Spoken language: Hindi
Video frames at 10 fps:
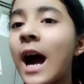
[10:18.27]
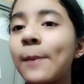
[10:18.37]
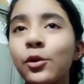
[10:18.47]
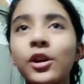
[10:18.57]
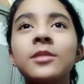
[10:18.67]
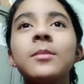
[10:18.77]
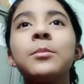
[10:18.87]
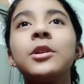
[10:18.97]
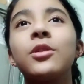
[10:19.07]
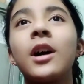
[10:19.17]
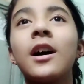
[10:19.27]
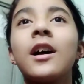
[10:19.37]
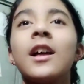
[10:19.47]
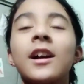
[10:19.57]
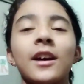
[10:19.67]
आप लोगों की मम्मियों का
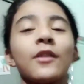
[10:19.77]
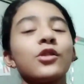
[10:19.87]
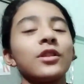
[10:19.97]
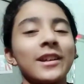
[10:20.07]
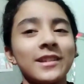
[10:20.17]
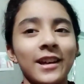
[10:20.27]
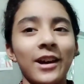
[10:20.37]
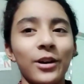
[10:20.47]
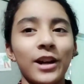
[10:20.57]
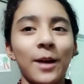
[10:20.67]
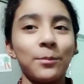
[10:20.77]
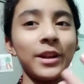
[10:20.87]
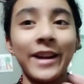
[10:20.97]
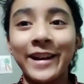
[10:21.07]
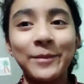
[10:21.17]
करवा चौथ कैसा गया और आपने
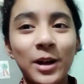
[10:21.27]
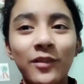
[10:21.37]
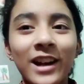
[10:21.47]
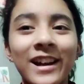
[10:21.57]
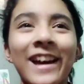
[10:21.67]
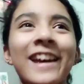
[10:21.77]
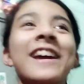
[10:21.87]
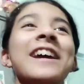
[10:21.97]
क्या क्या पकवान खाए